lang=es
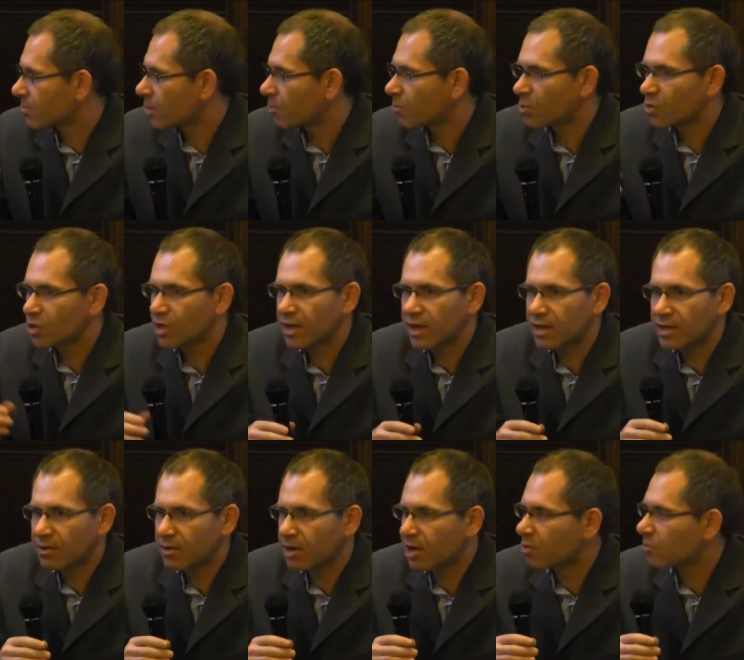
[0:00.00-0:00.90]
Pau
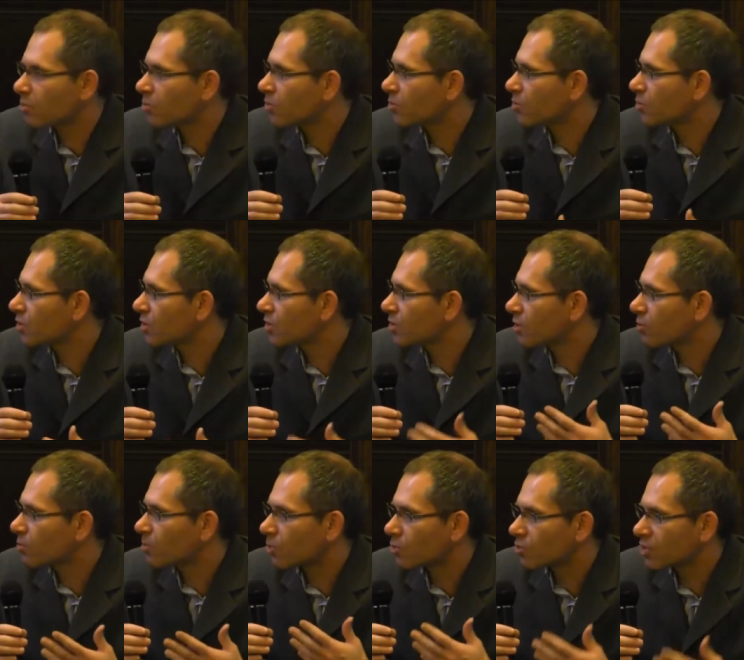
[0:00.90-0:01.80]
Montserrat trabaja como
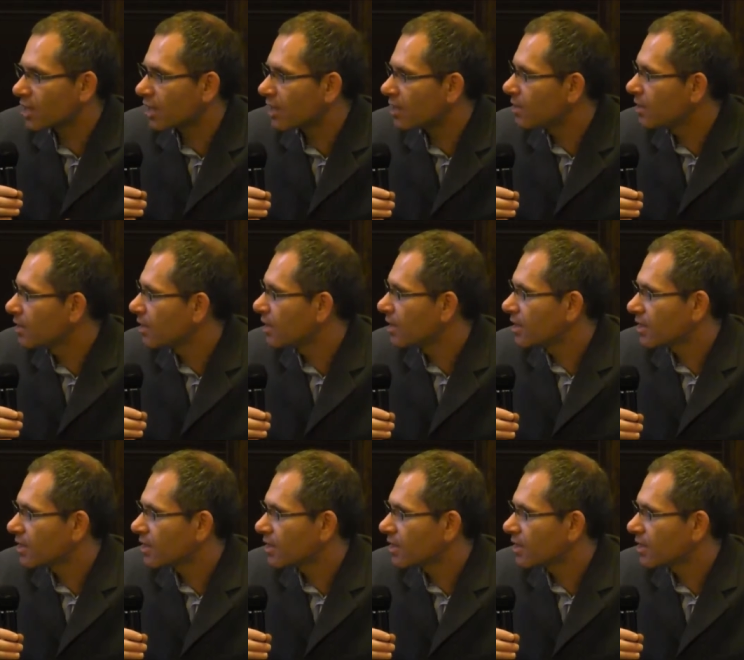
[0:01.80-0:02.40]
economista en un portal